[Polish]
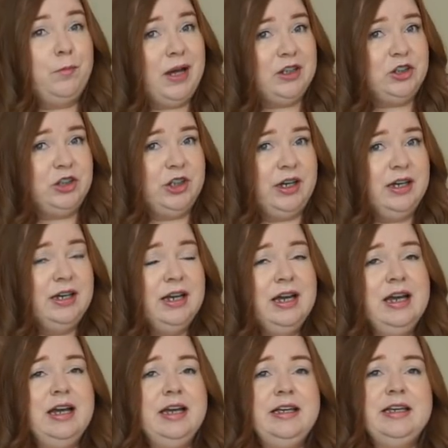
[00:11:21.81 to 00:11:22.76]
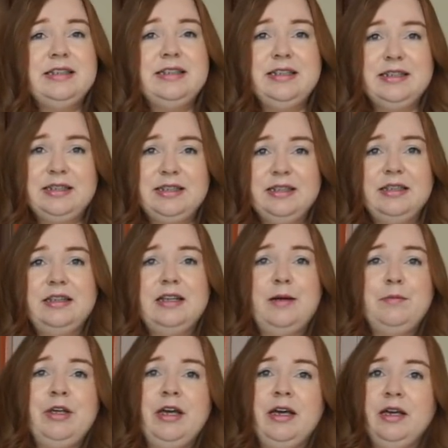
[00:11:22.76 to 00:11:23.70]
pasie jest niestety
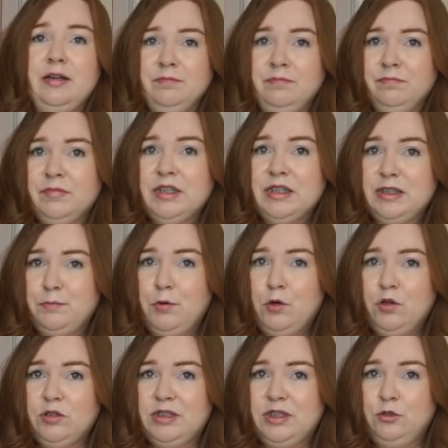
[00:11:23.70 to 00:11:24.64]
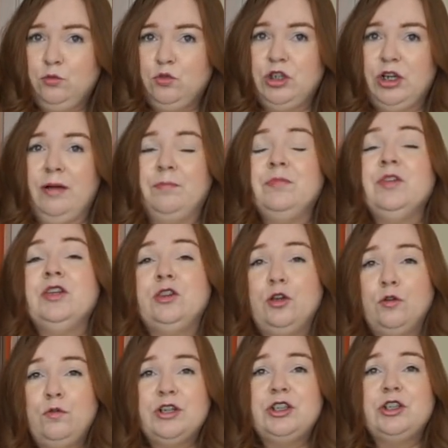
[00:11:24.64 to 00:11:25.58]
na mnie sporo za duża.
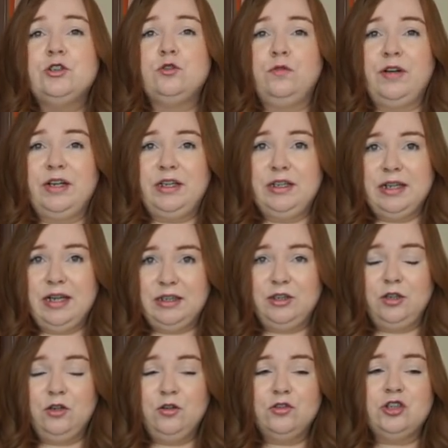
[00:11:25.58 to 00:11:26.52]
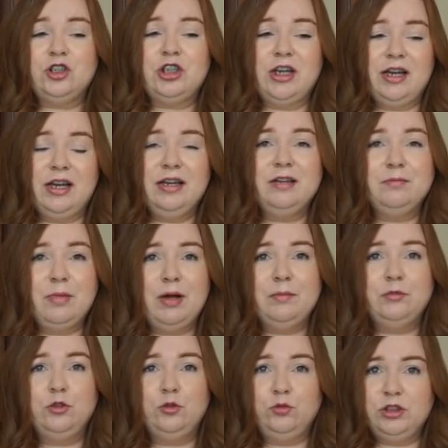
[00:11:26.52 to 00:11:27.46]
To właśnie z uwagi na to, że
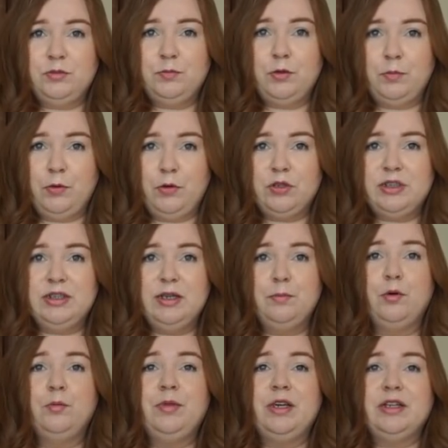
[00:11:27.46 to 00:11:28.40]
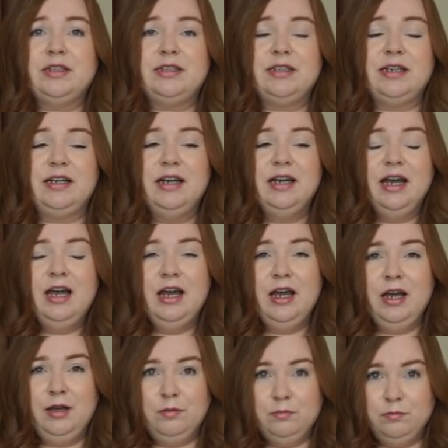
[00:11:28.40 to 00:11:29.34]
mam tą dysproporcję pomiędzy
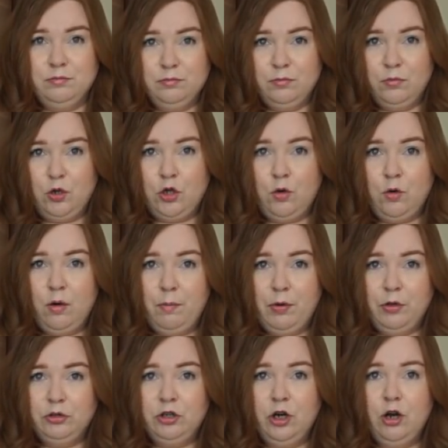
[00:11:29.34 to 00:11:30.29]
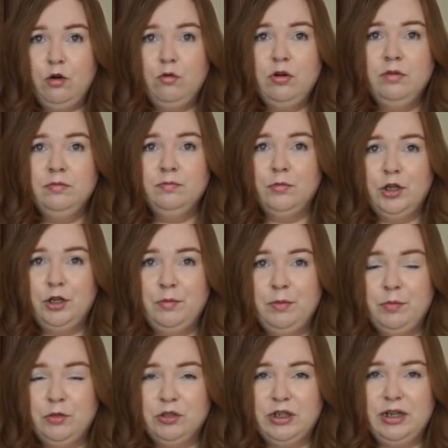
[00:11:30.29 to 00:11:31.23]
moją oponką,
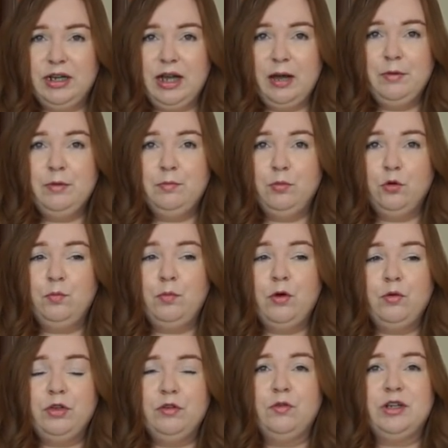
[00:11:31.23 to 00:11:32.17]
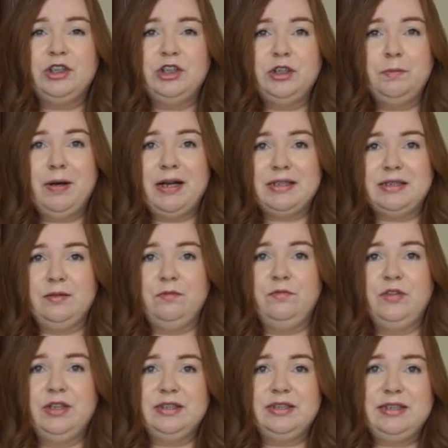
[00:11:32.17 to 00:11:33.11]
moimi bioderkami, pupą i właśnie pasem,
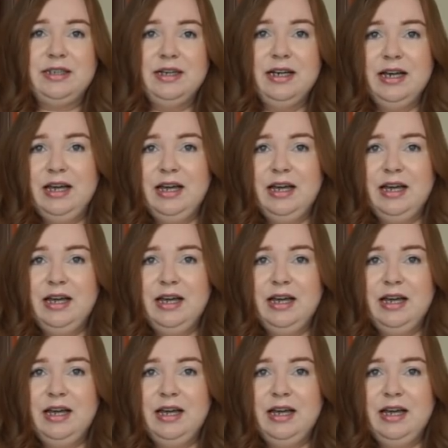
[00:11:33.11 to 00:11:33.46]
więc